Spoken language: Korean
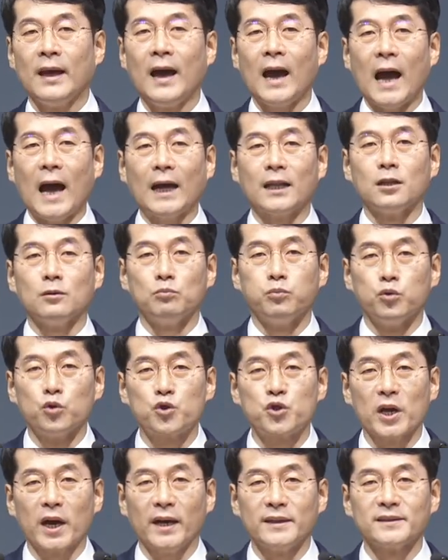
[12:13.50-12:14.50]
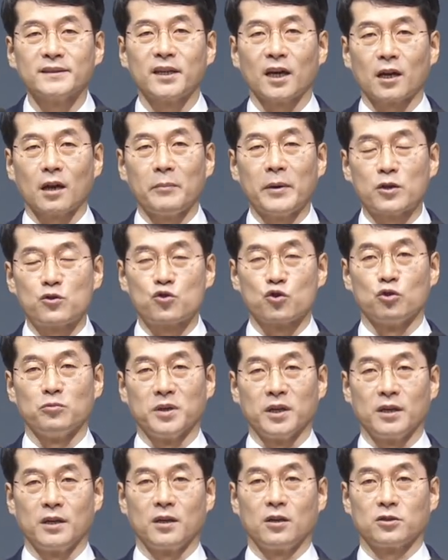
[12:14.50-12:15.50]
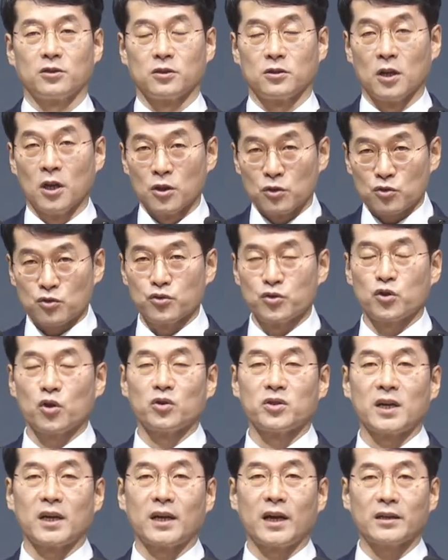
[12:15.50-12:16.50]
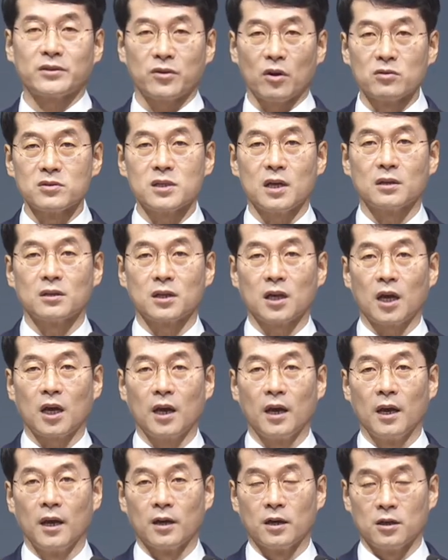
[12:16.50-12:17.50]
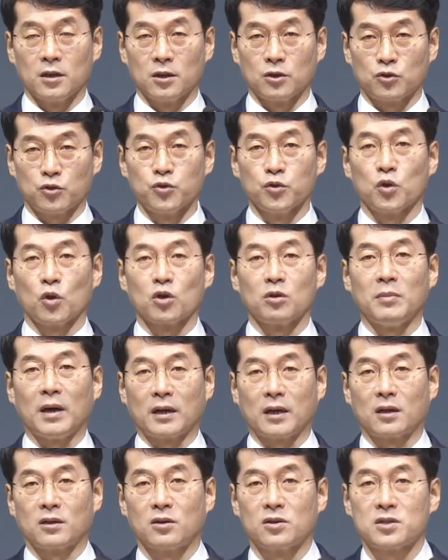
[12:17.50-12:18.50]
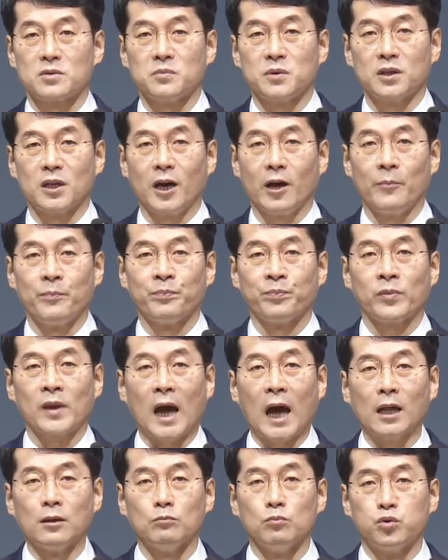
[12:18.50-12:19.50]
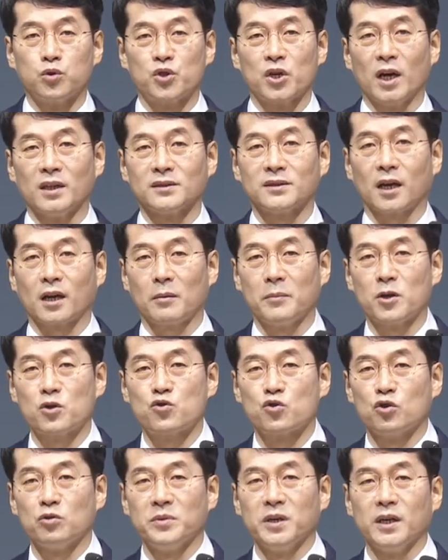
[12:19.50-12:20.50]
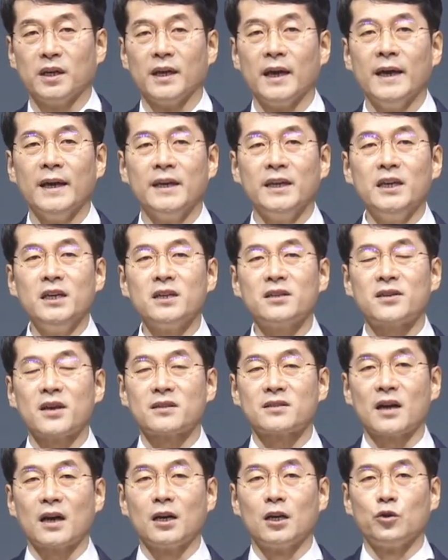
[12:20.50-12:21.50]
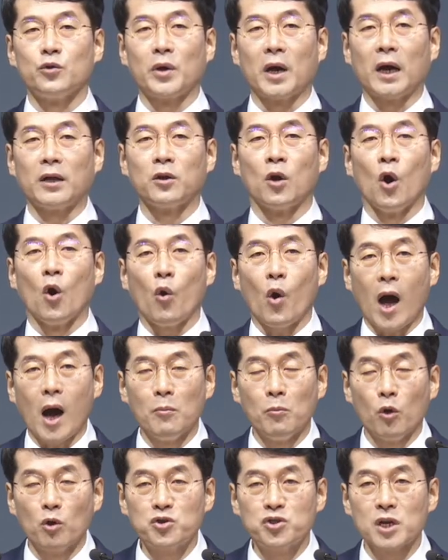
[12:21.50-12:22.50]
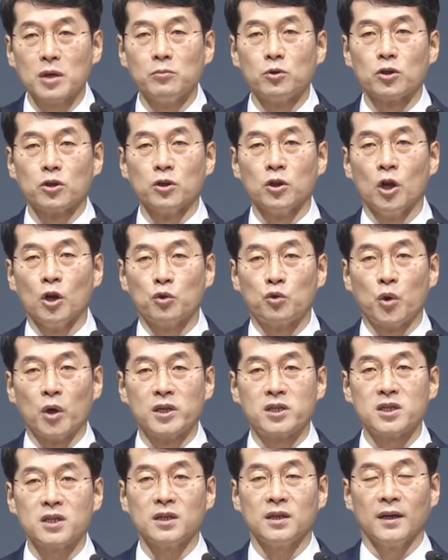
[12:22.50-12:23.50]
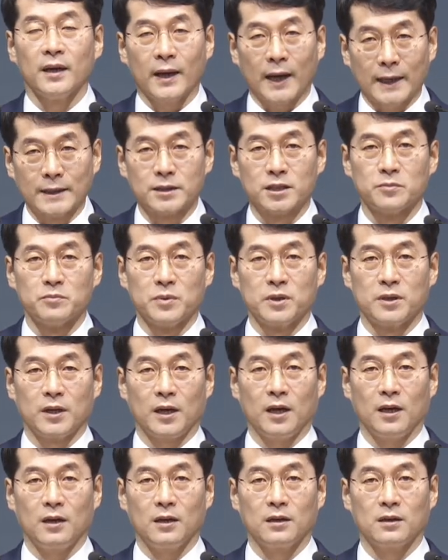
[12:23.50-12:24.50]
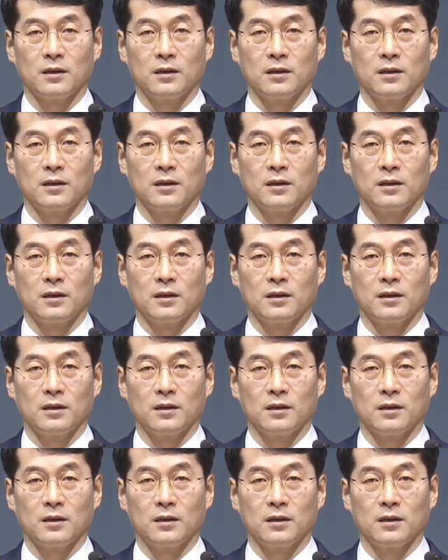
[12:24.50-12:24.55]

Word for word: 한 무죄한 사람의 죽음이 이것은 순교자나 성자들의 그 순교를 말하는 것입니다. 한 무죄한 사람의 죽음이 이 세상을 위한 화목제물은 되지 않습니다.